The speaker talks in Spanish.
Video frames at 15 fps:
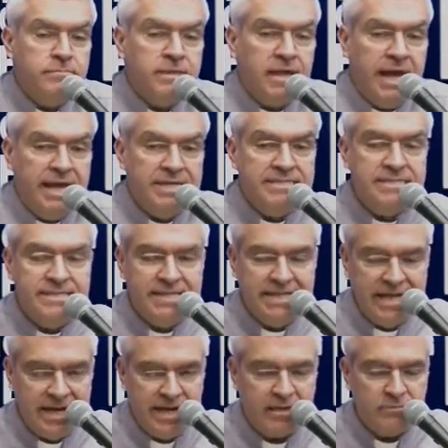es
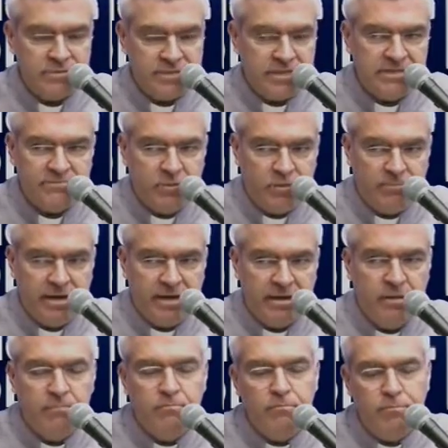dejarnos transformar
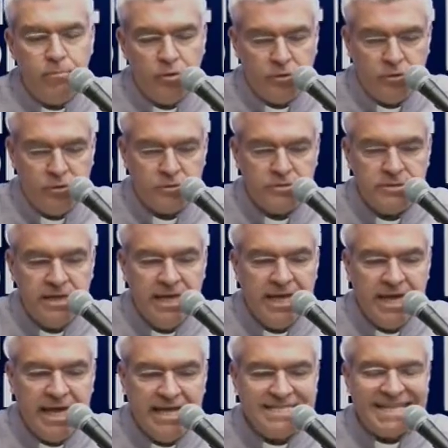por Dios.
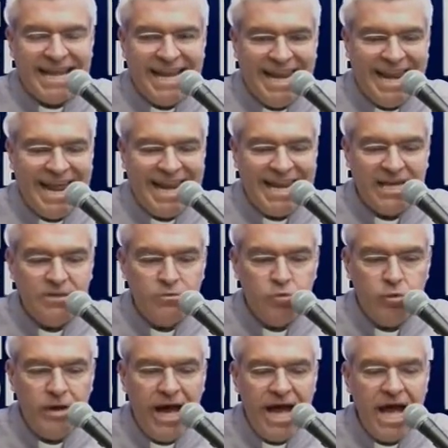Es la
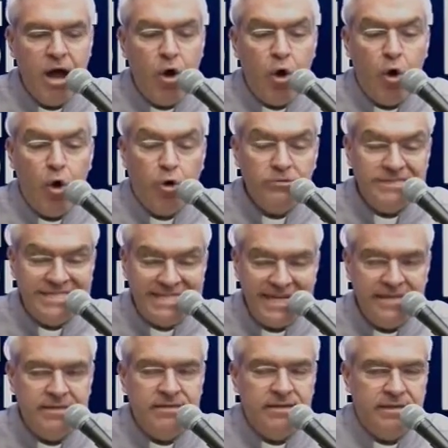lectura
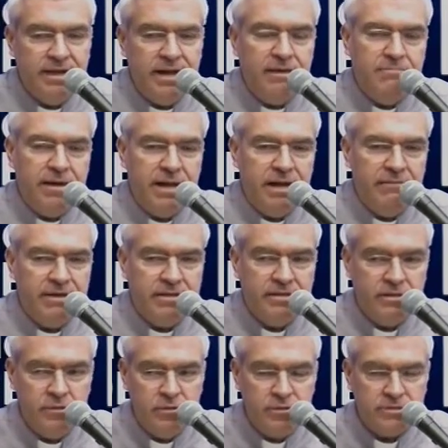oyente de la palabra de
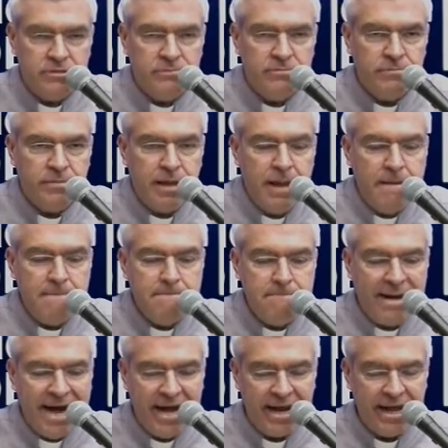Dios
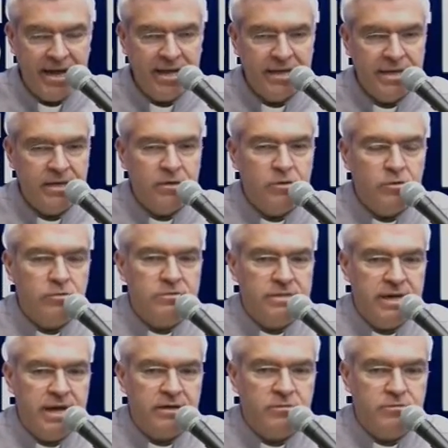para
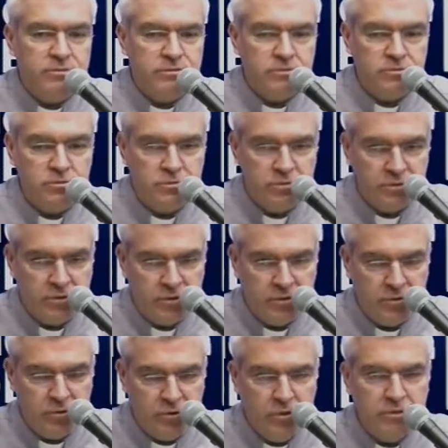encontrarnos con
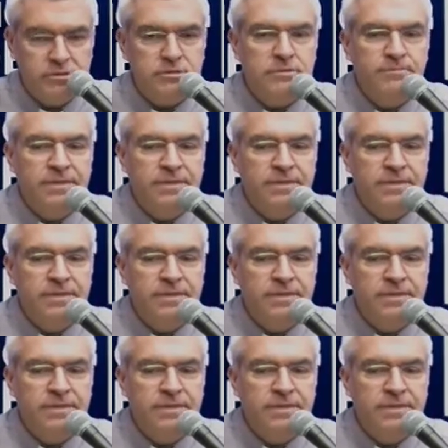Dios